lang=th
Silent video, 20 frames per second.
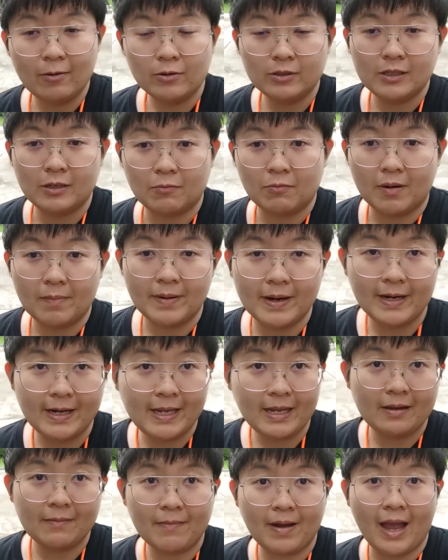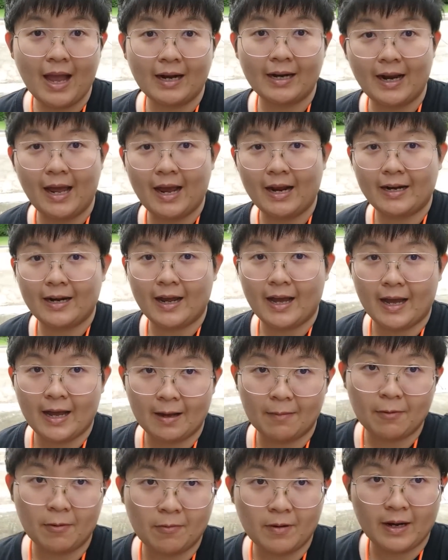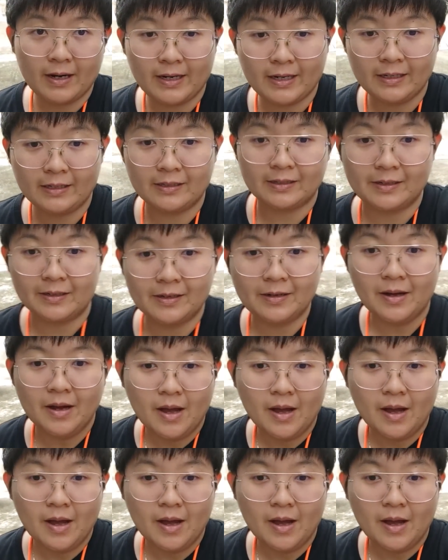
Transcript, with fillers: รู้สึกว่ามันนิ่งมากนักนะคะเพราะว่านี่ถือ